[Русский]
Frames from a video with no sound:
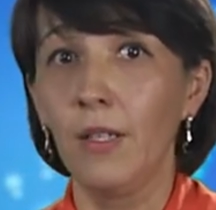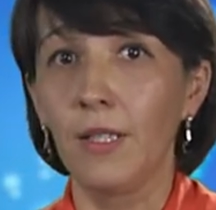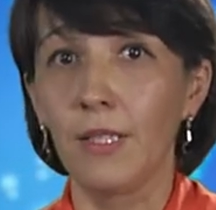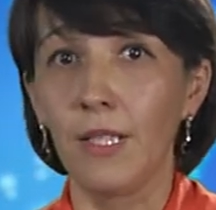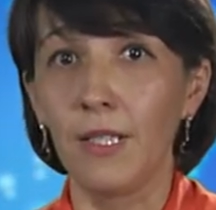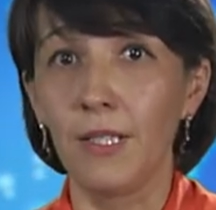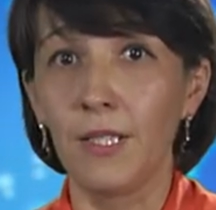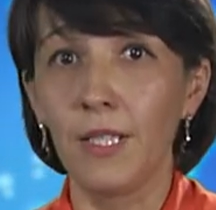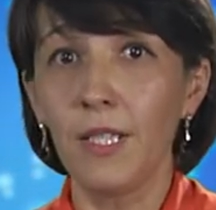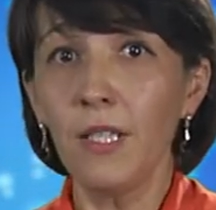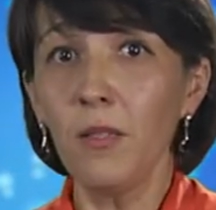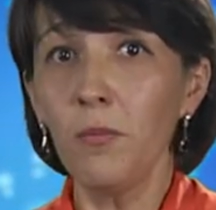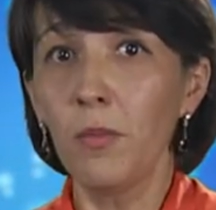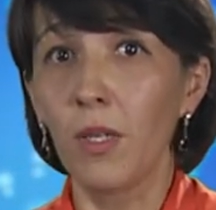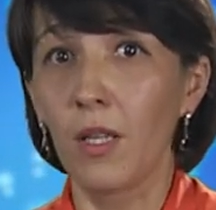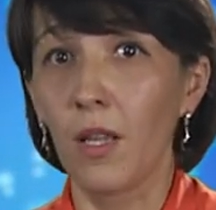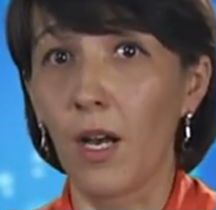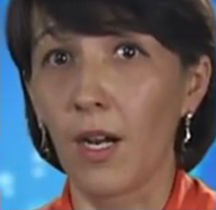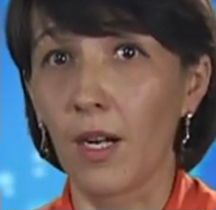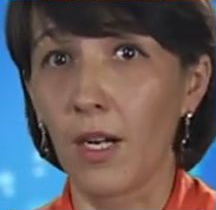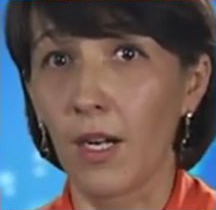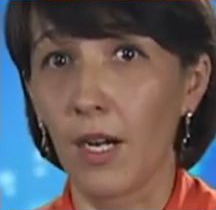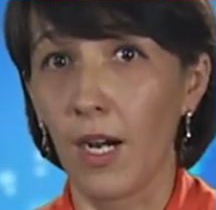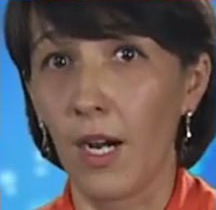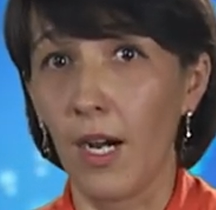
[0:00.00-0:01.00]
Казин
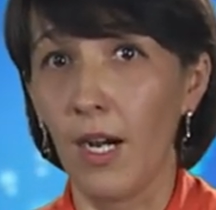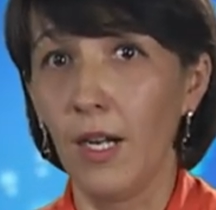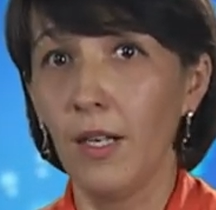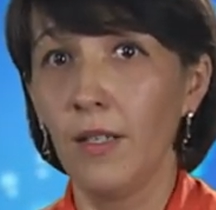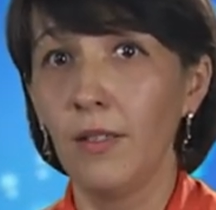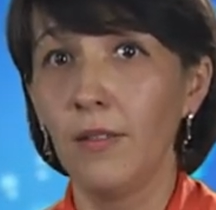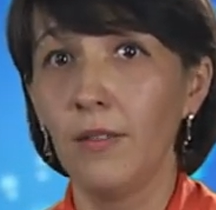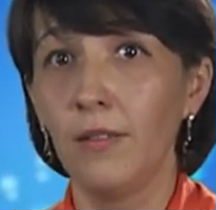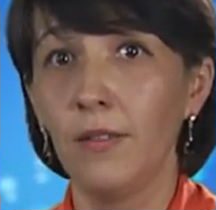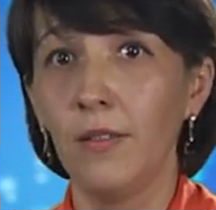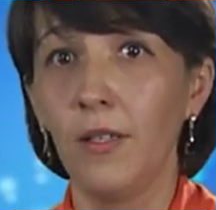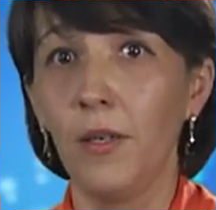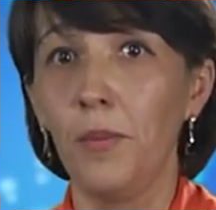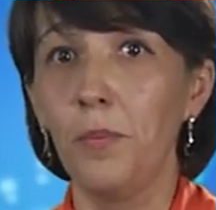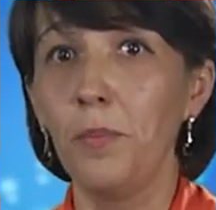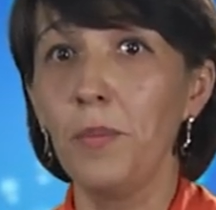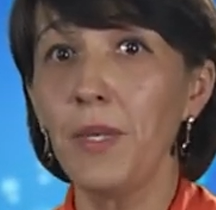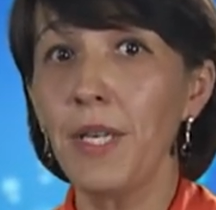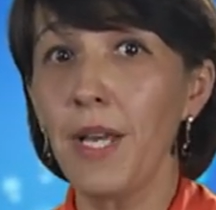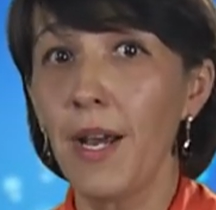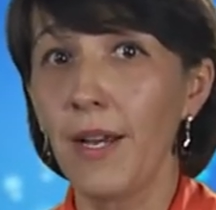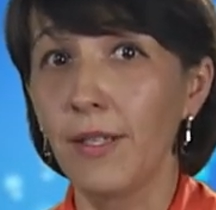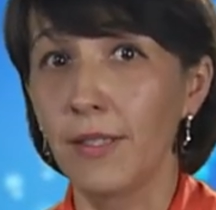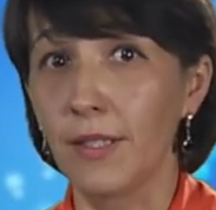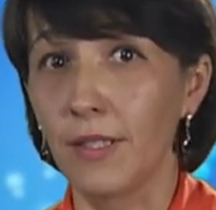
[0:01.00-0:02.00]
молока,
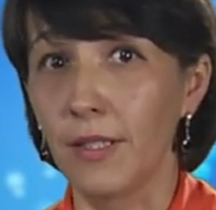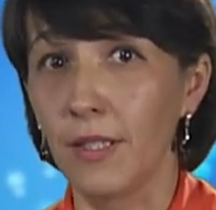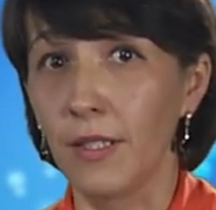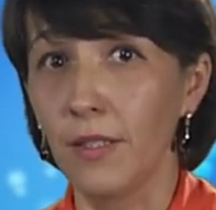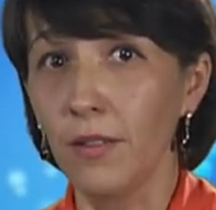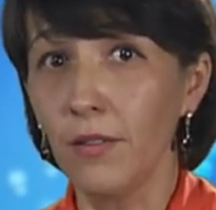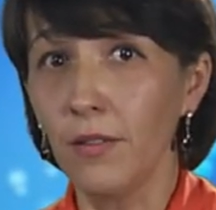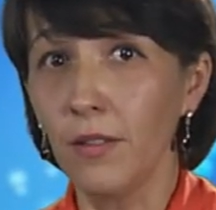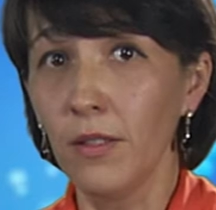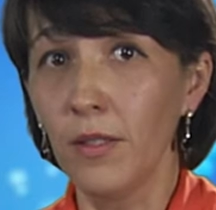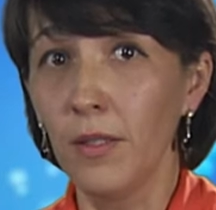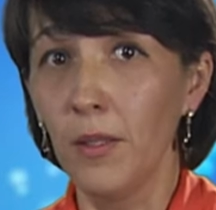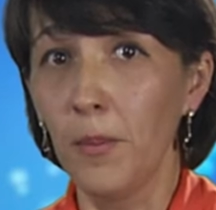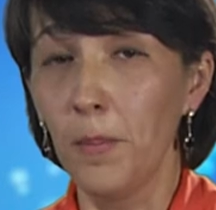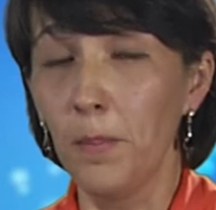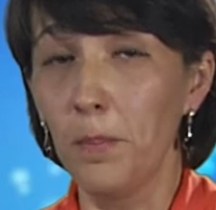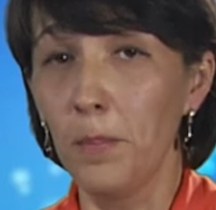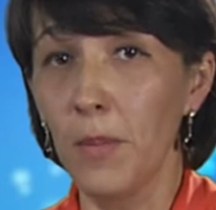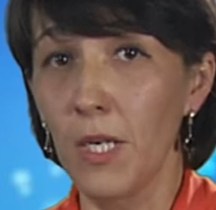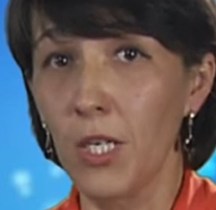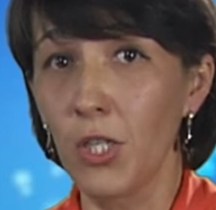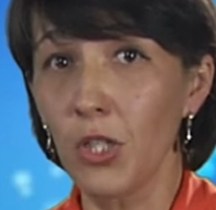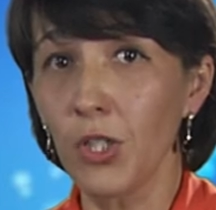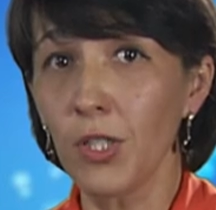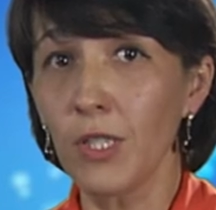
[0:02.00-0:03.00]
миозин
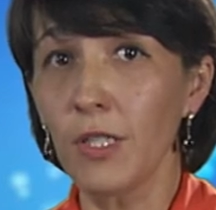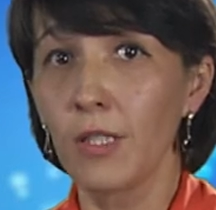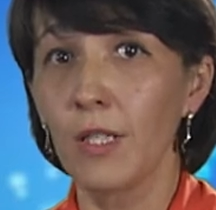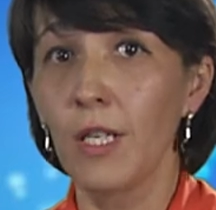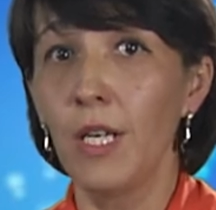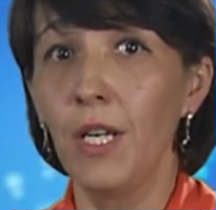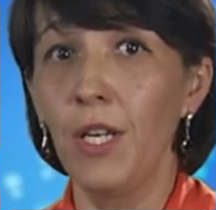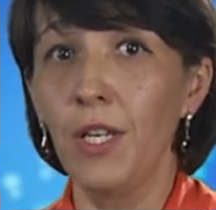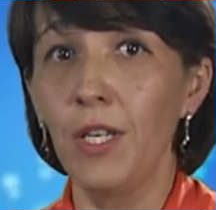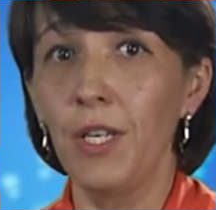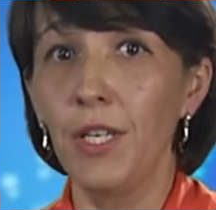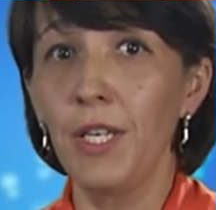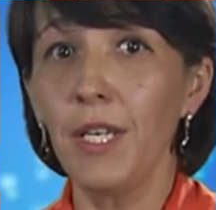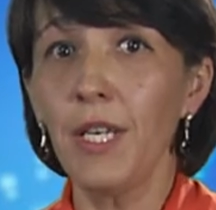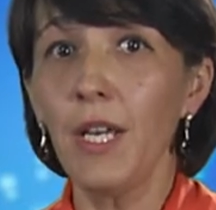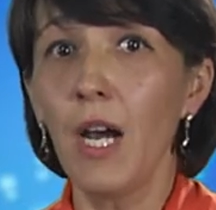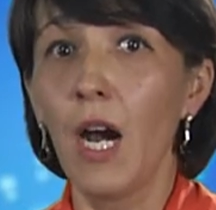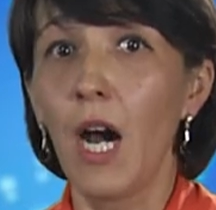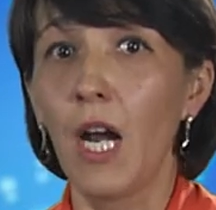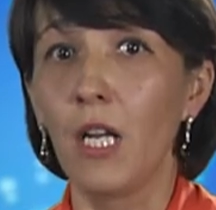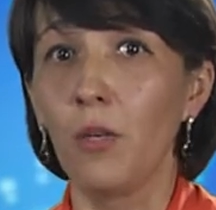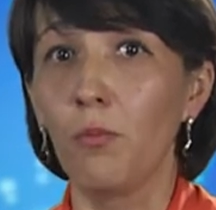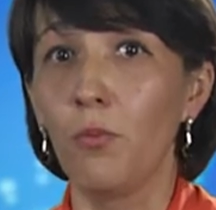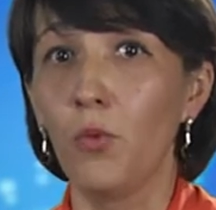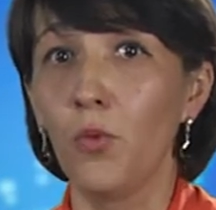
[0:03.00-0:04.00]
мышц и
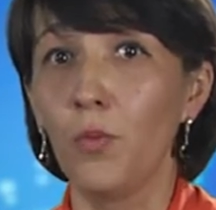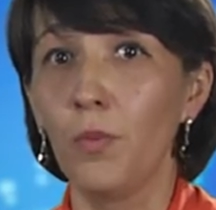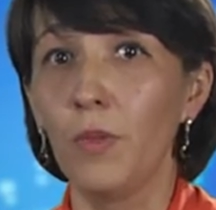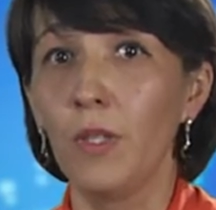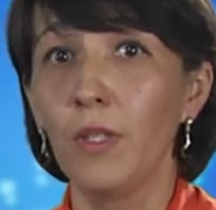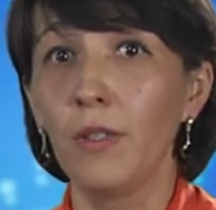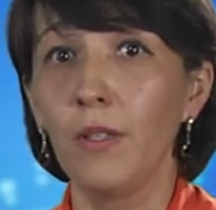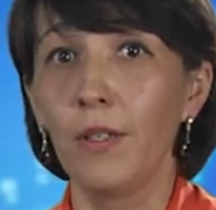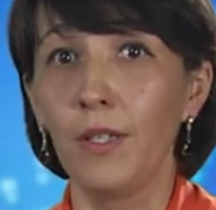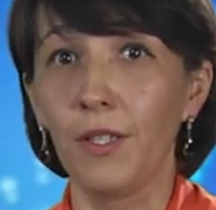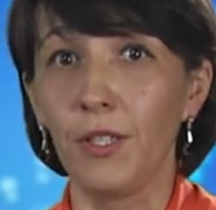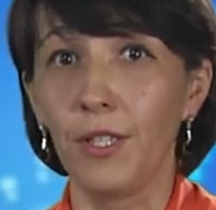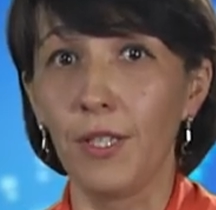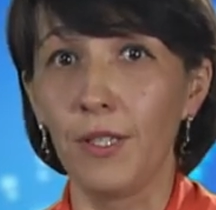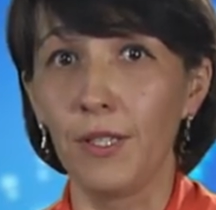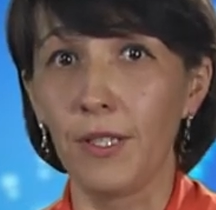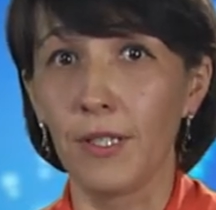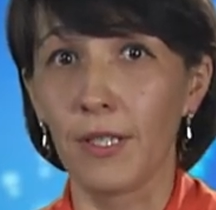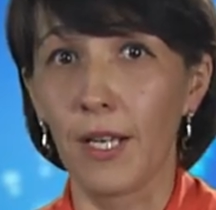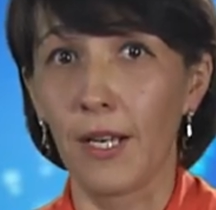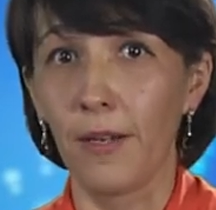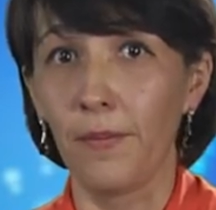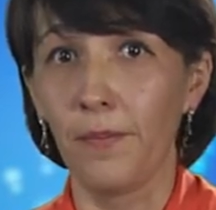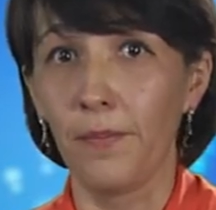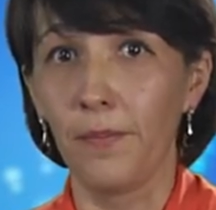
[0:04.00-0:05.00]
альбумин
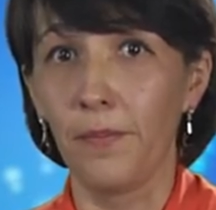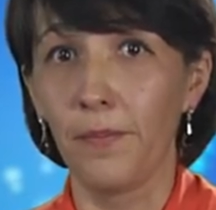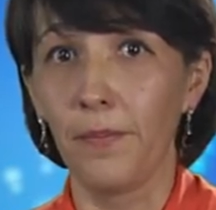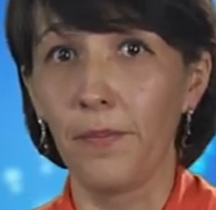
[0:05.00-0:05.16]
яйца.